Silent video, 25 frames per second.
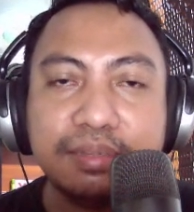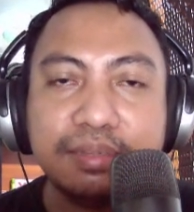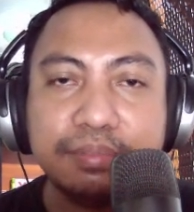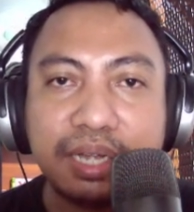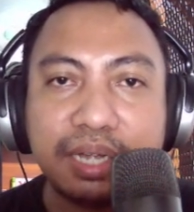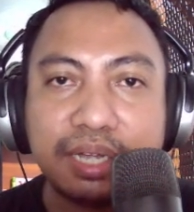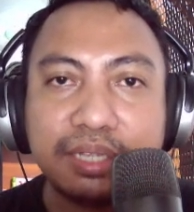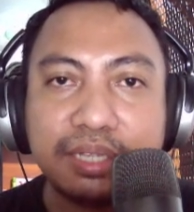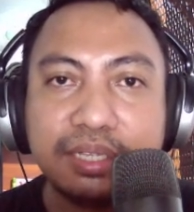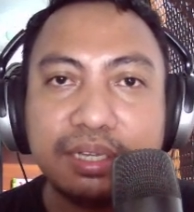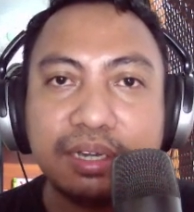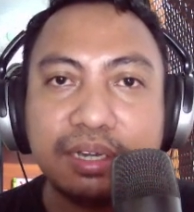
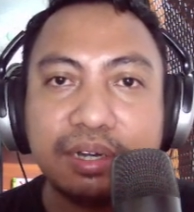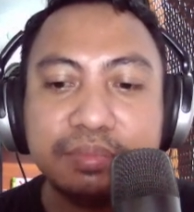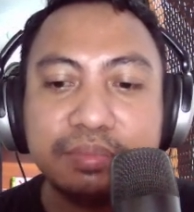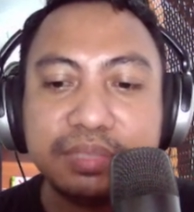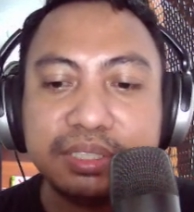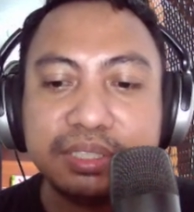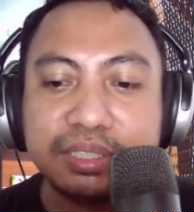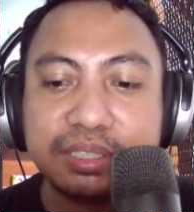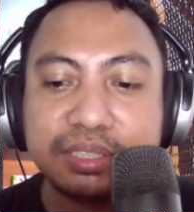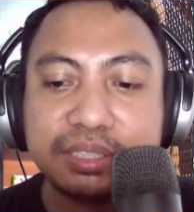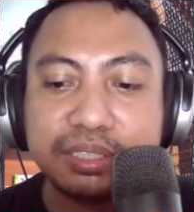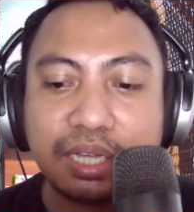Makanya kalau
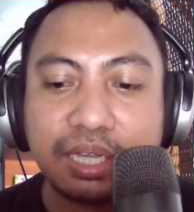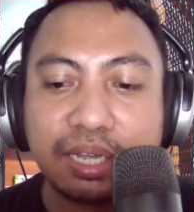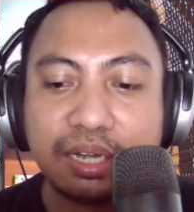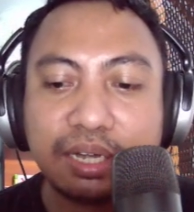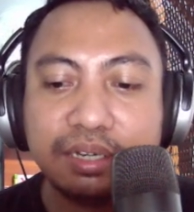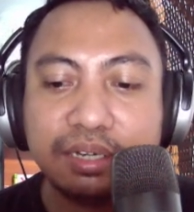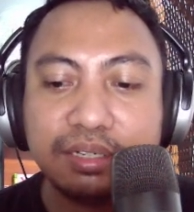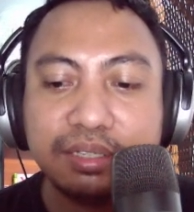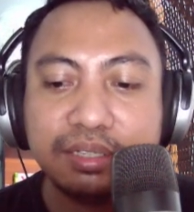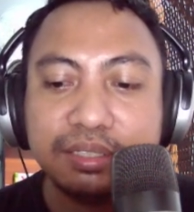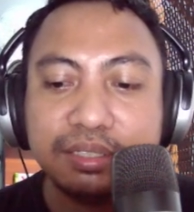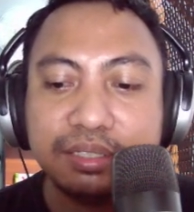bisa
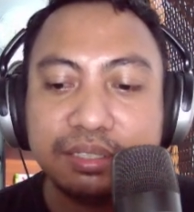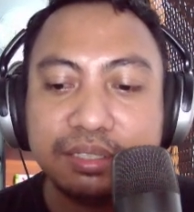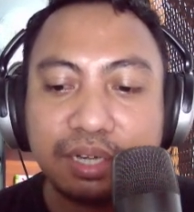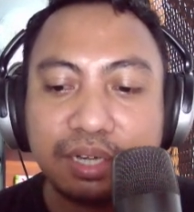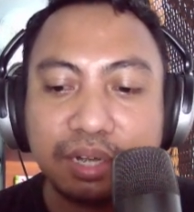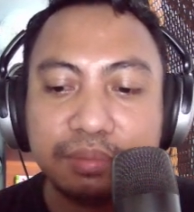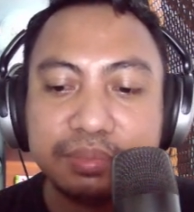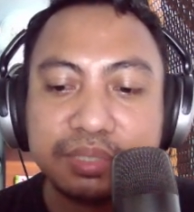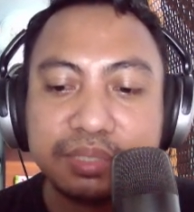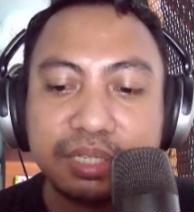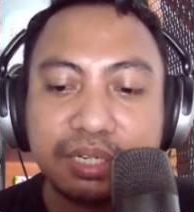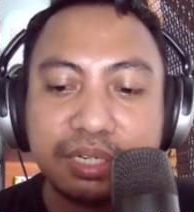sekarang kalau
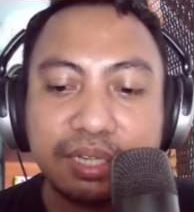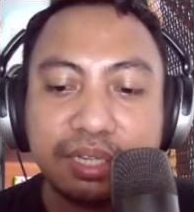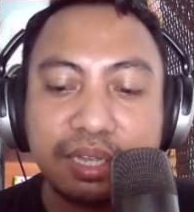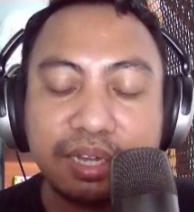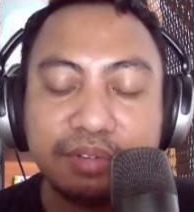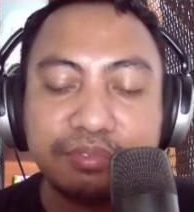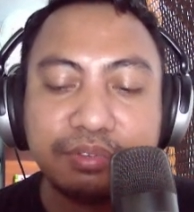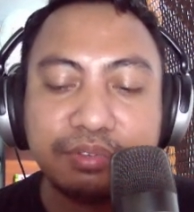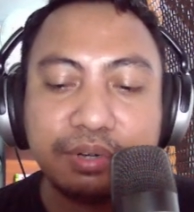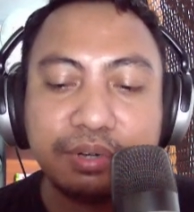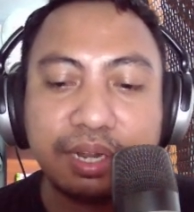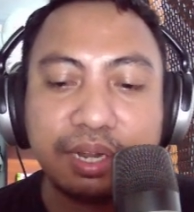misalnya
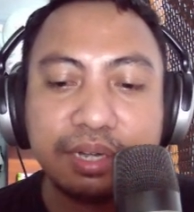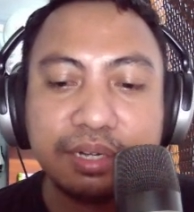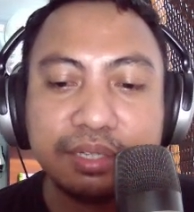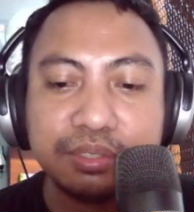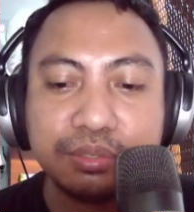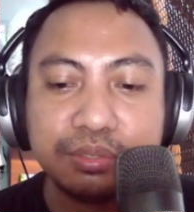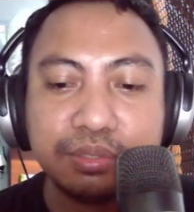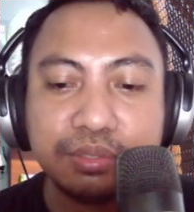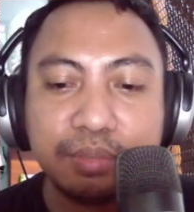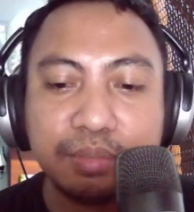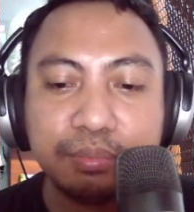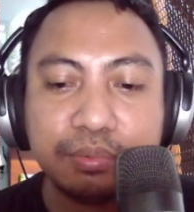handphone Anda
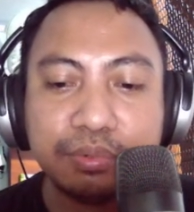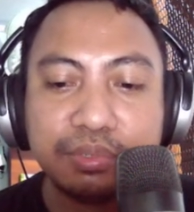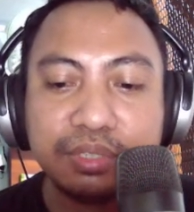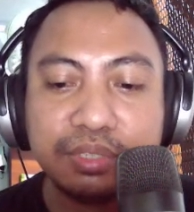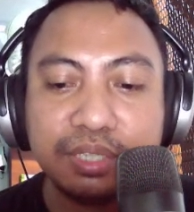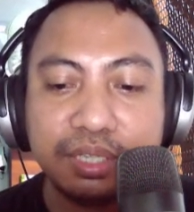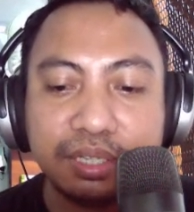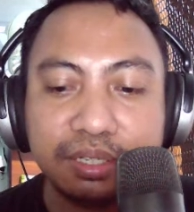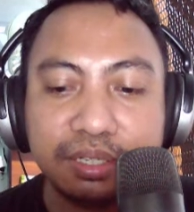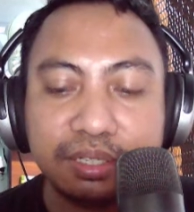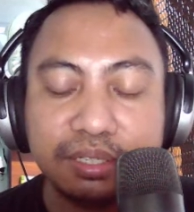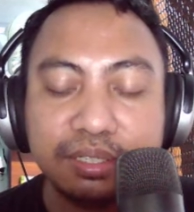sudah
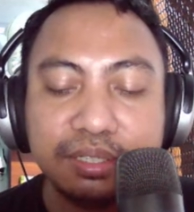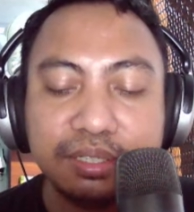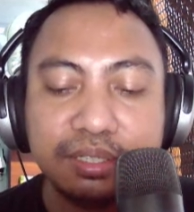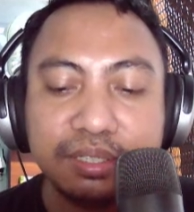punya